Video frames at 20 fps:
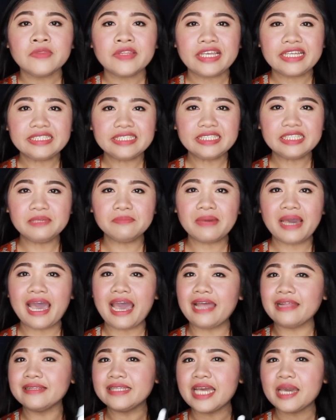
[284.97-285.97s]
Kasi 'di
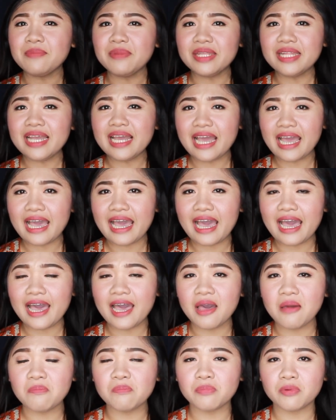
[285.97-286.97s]
ba, ang dami ng
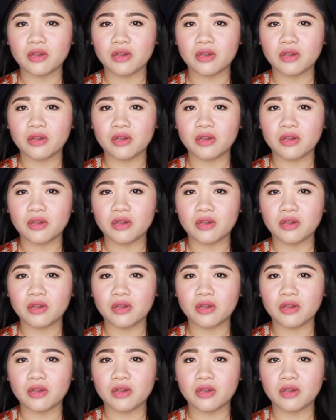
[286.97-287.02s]
uh,